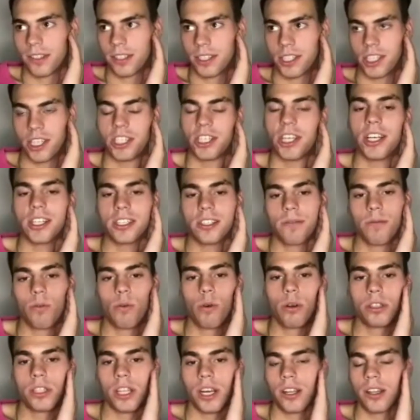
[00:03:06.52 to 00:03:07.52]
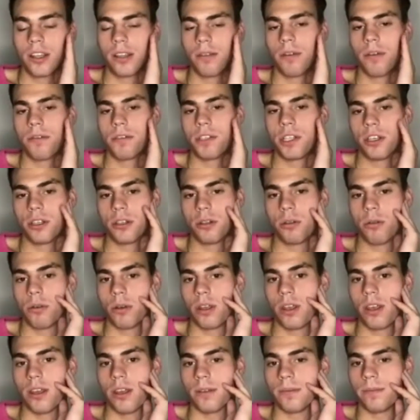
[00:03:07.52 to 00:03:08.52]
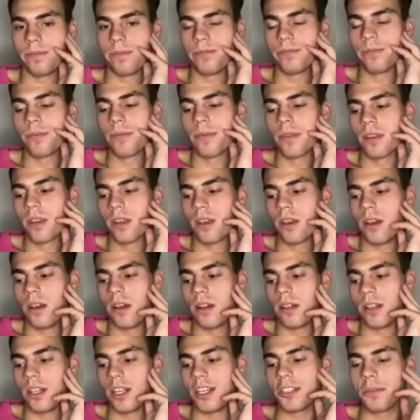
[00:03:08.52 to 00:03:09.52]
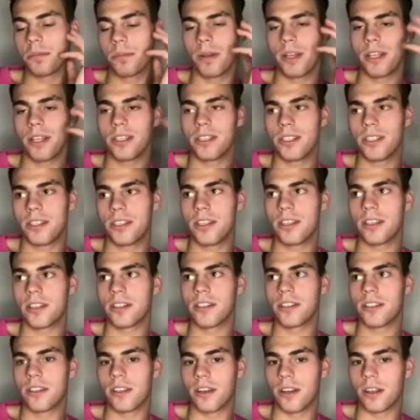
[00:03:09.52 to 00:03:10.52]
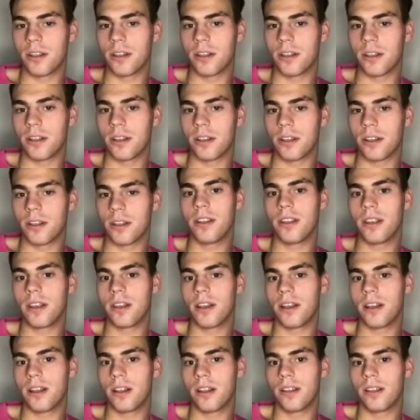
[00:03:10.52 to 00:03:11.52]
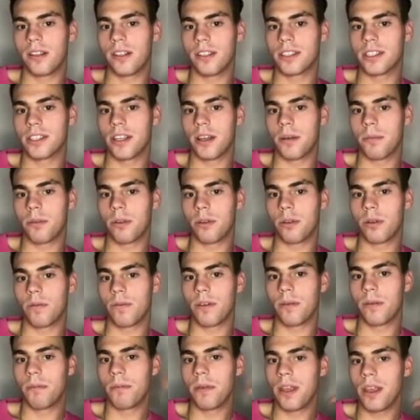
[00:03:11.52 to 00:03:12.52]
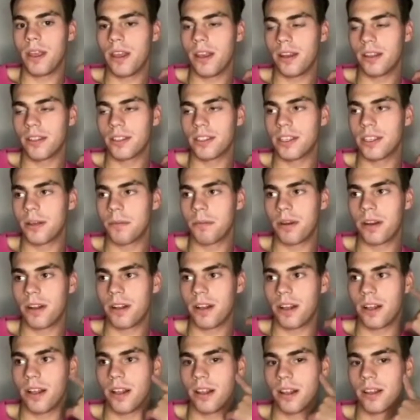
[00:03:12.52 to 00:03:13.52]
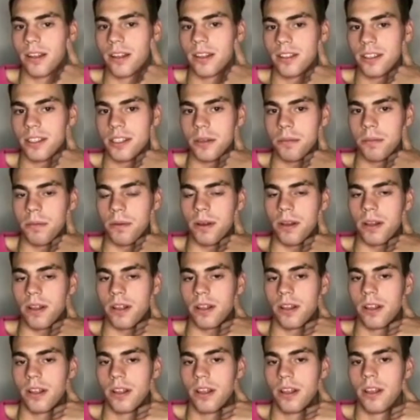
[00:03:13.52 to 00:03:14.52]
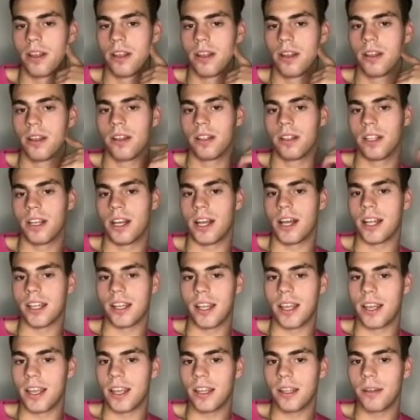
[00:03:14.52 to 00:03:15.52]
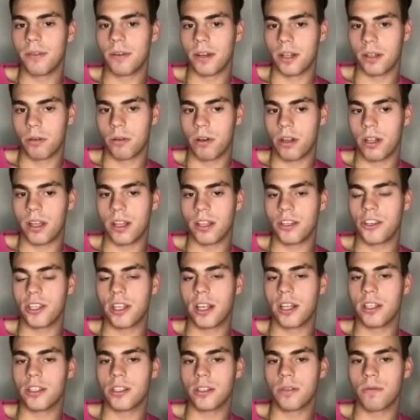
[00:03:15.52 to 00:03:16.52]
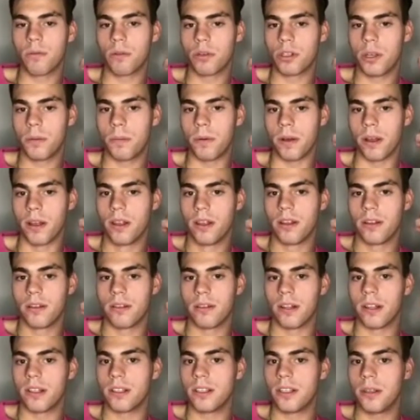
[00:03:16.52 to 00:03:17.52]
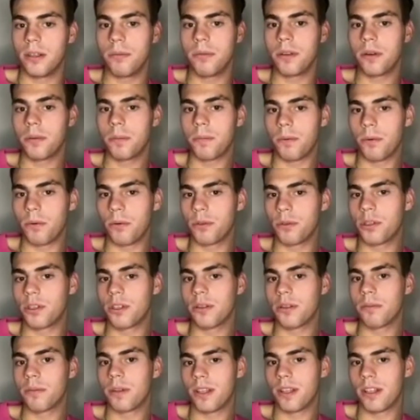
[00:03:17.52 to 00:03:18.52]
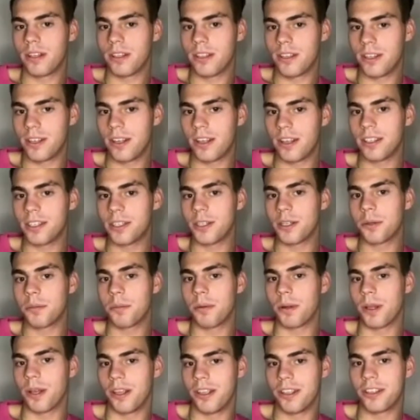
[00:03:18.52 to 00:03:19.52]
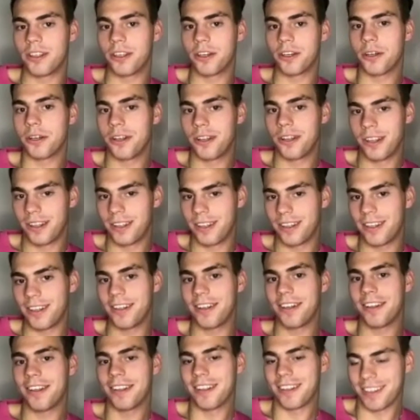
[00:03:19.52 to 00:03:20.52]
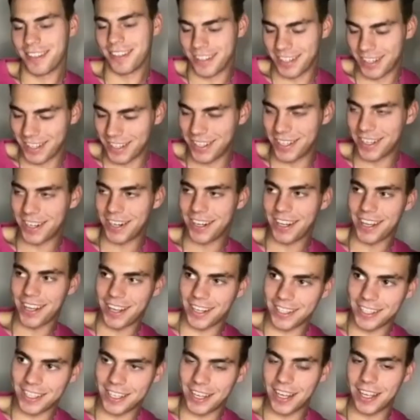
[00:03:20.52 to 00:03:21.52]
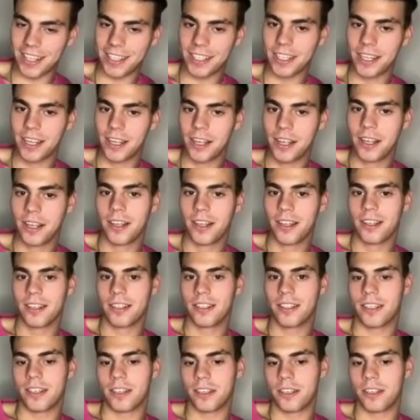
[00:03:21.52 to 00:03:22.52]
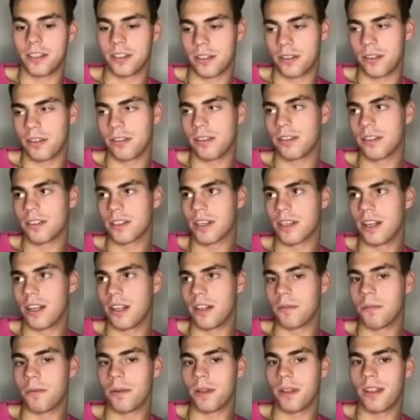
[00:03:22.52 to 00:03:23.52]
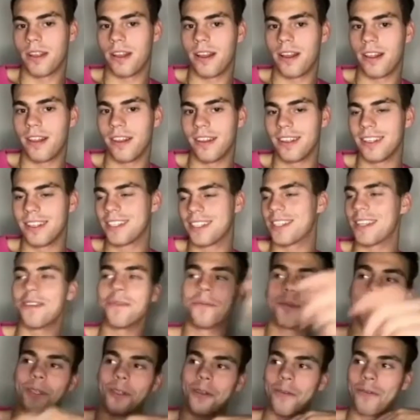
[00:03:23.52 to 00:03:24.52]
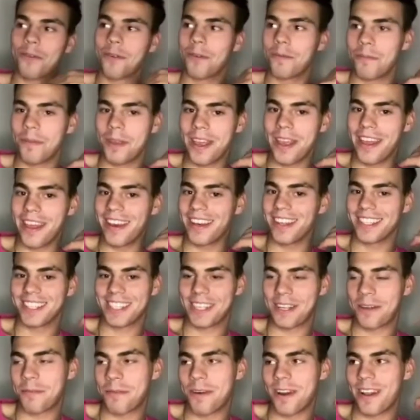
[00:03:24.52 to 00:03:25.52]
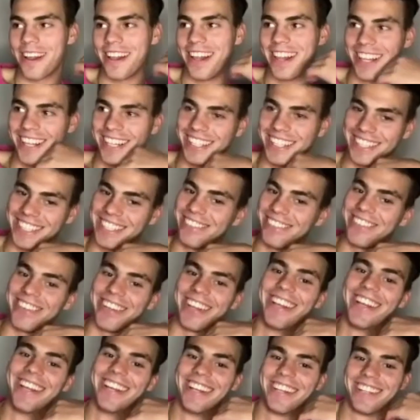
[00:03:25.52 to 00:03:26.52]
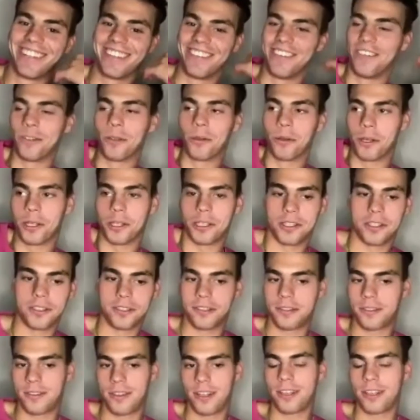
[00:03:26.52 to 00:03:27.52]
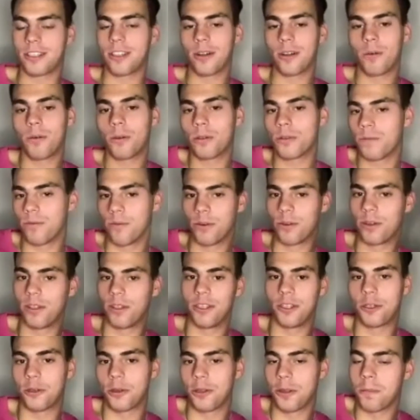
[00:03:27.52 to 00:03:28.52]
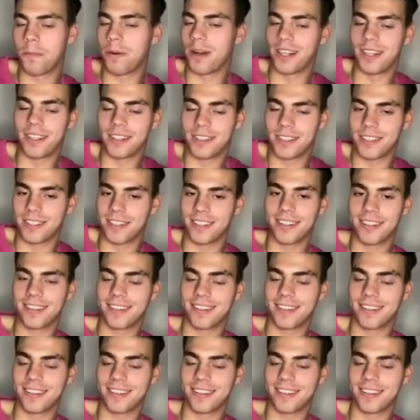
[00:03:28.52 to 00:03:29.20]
Сейчас звук трендовый в ТикТоке. Наш президент страну поднял и самый новый мерин забрал. Типа, а до этого, ну, а начинается звук типа «Владимир Путин молодец, политер, лидер, лидер и отец, с Россией с колен поднял и самый новый мерин забрал». Ну, типа, ну, то есть есть такой звук, ничего не банится.